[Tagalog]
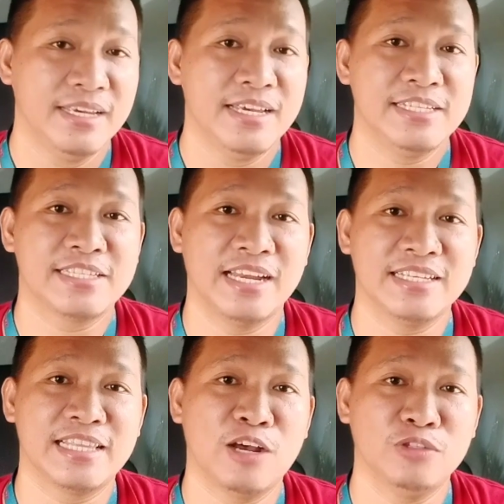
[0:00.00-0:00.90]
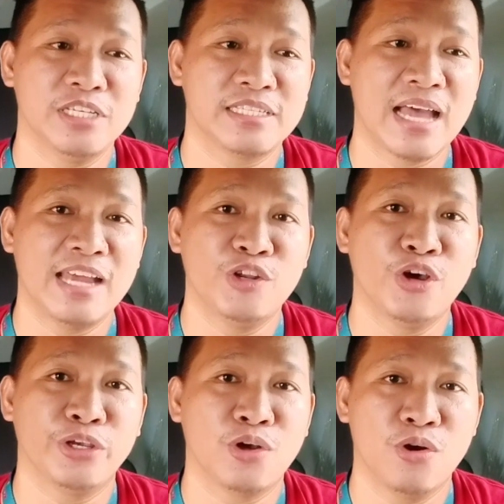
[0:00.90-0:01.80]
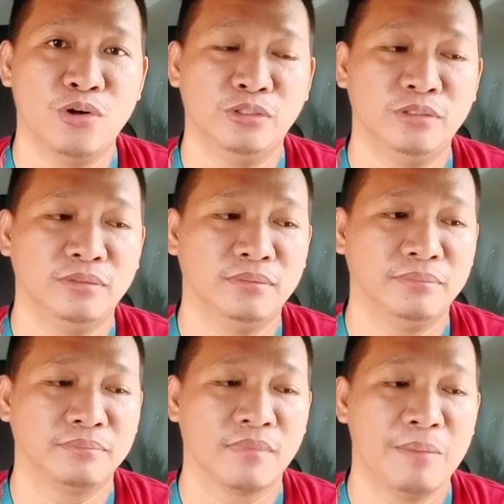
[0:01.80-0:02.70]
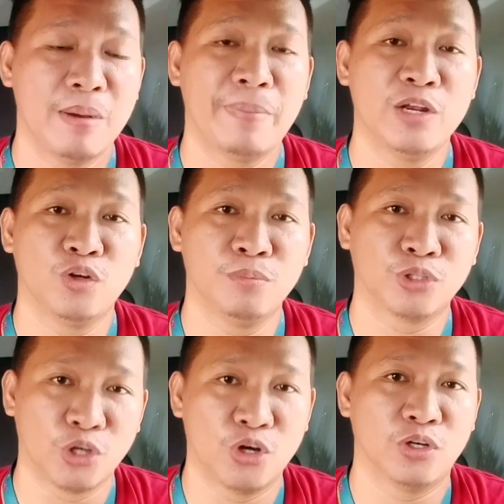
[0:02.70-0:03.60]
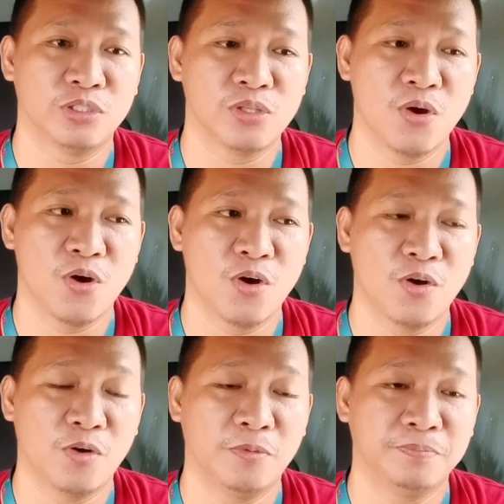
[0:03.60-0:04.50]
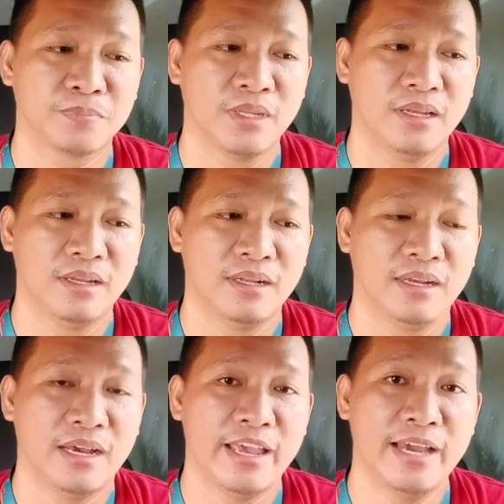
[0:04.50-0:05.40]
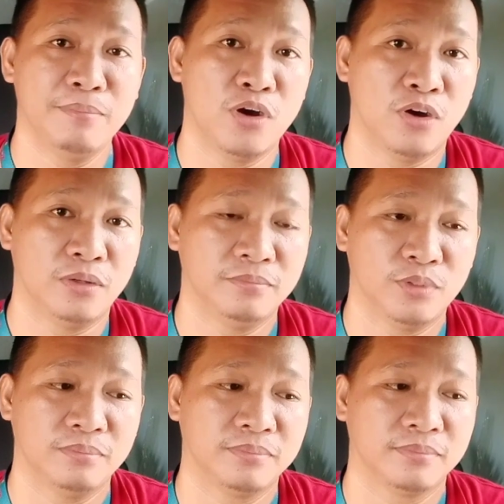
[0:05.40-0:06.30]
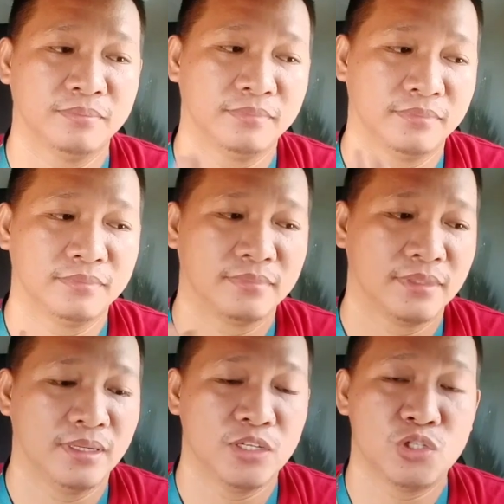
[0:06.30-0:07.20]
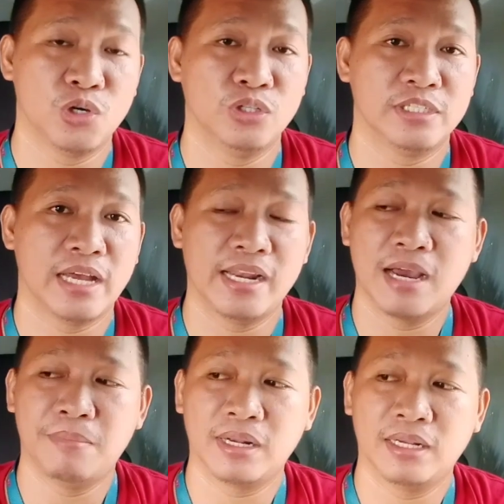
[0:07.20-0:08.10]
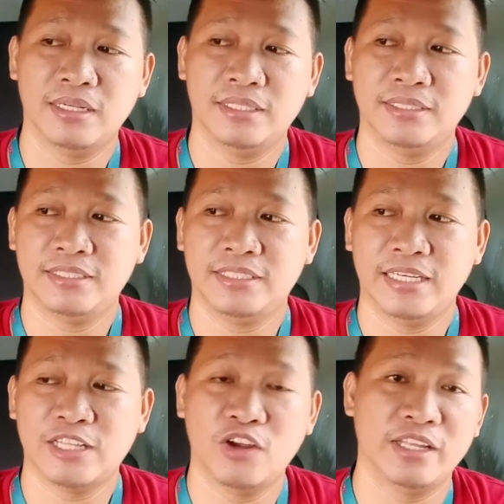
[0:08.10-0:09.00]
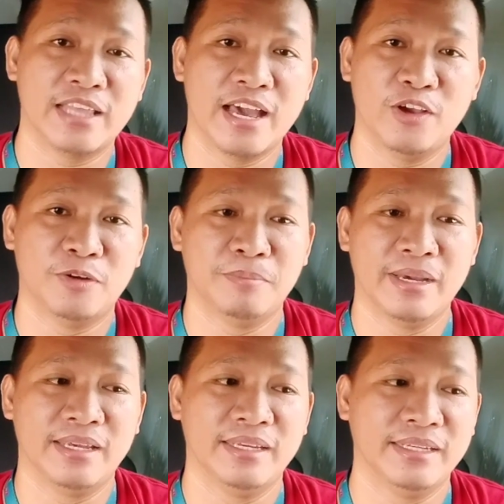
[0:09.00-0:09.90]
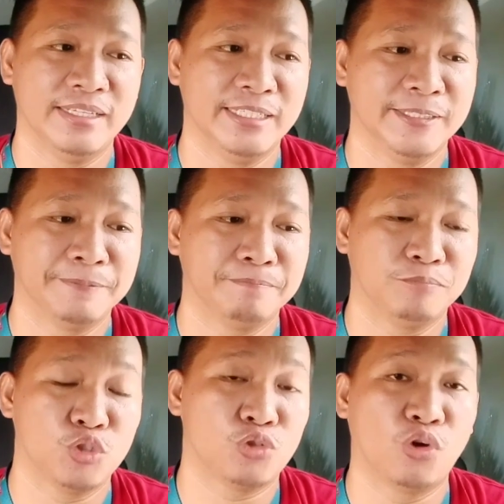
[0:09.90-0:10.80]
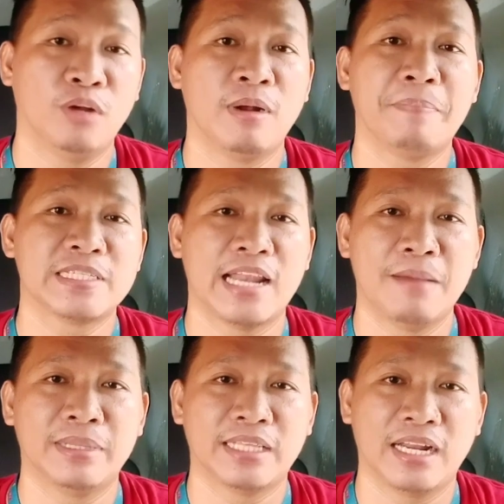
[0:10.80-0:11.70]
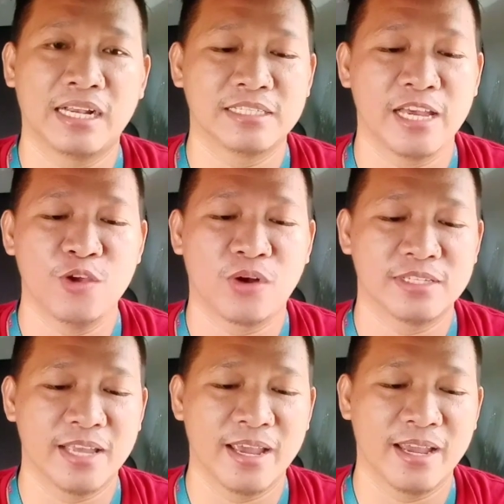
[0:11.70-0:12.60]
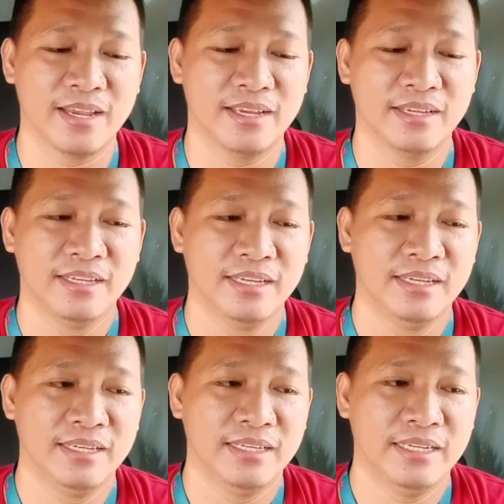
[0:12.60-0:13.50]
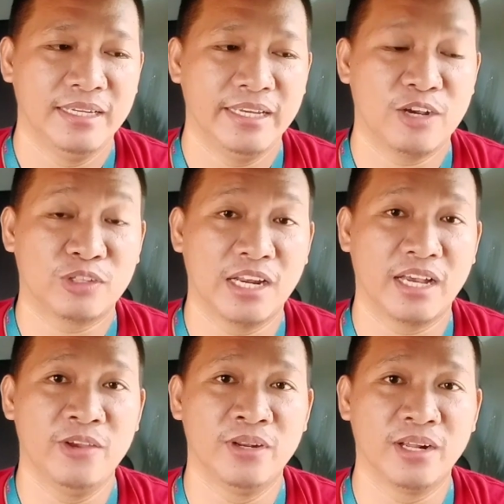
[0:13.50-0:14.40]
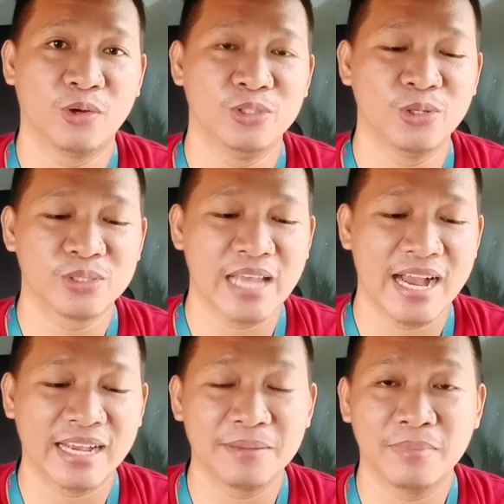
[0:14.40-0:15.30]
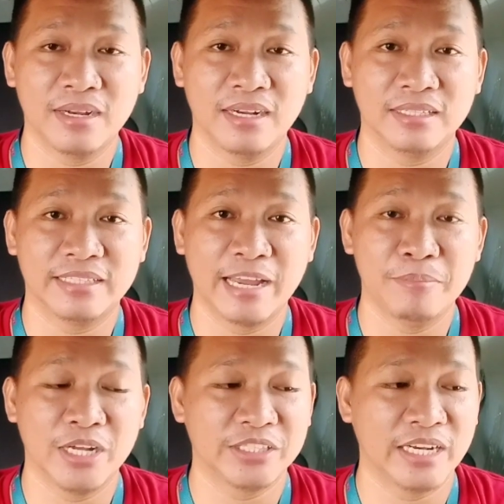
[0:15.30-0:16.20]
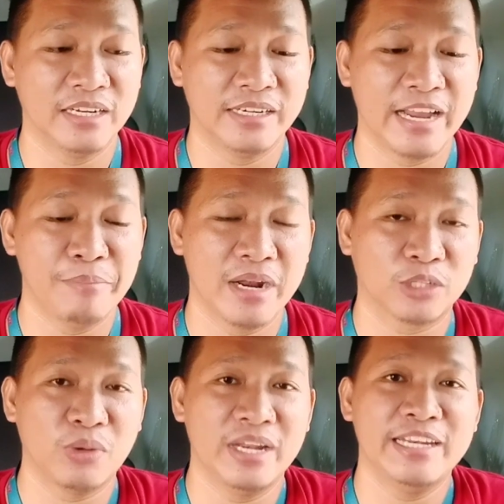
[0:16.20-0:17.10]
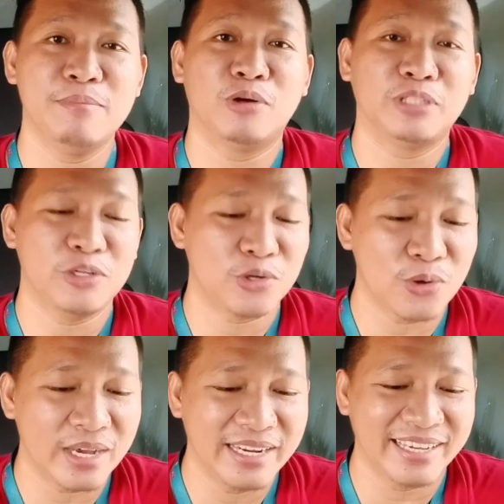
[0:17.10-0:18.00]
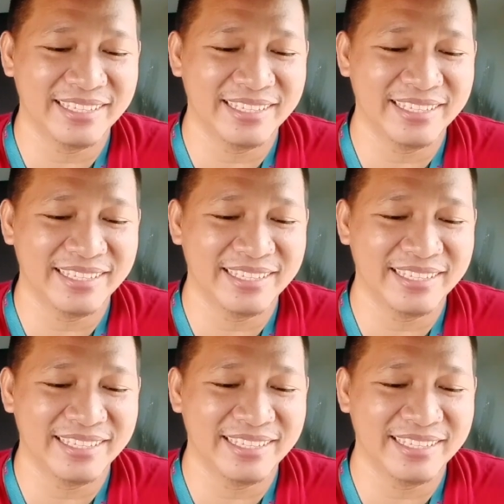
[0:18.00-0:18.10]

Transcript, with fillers: Stanislao Gestanoy kung mapanood mo to. So ayan mo. Soon sana magkita ulit tayo. May gusto ko lang magpasalamat talaga sa iyo kasi ikaw talaga yung nag-joke sa akin mag-drive ng trailer driver. Actually, hindi mo ako tinuruan.